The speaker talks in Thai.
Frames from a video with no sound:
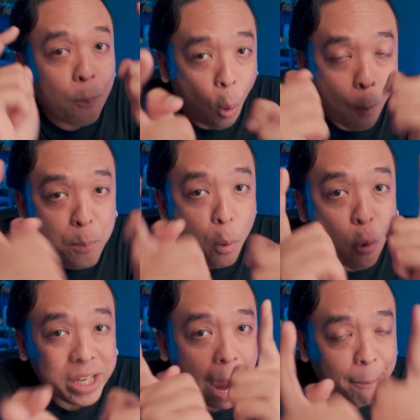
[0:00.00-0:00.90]
ผมพู
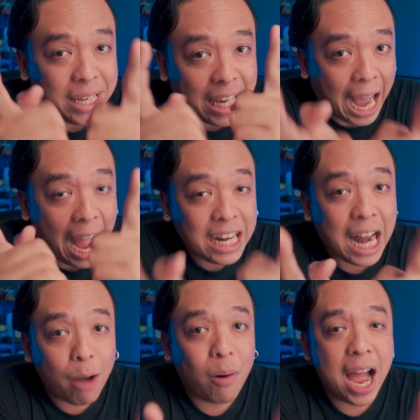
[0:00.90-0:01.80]
ดย้ำอีกครั้ง
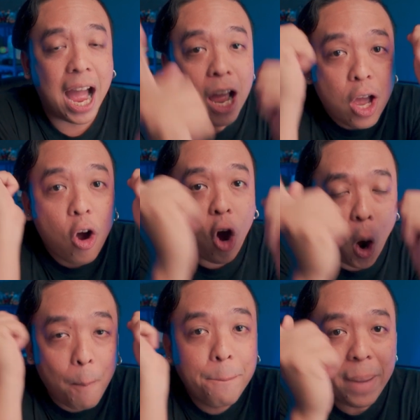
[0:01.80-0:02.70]
นะว่าค
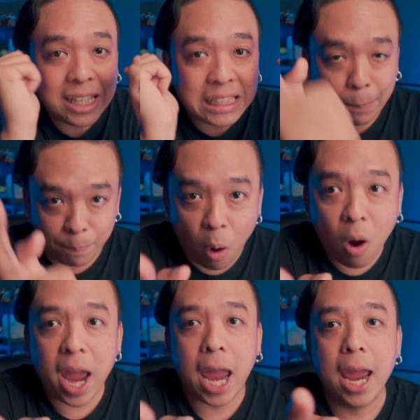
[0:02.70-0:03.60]
อมเมนต์สปอ
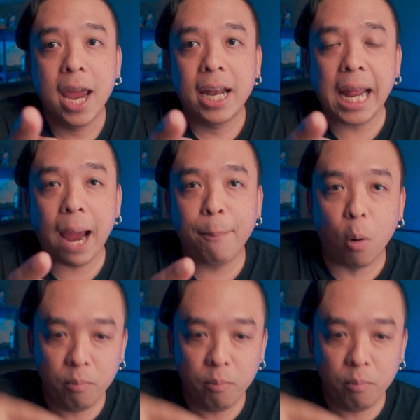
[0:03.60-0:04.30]
ยนะครับ ผ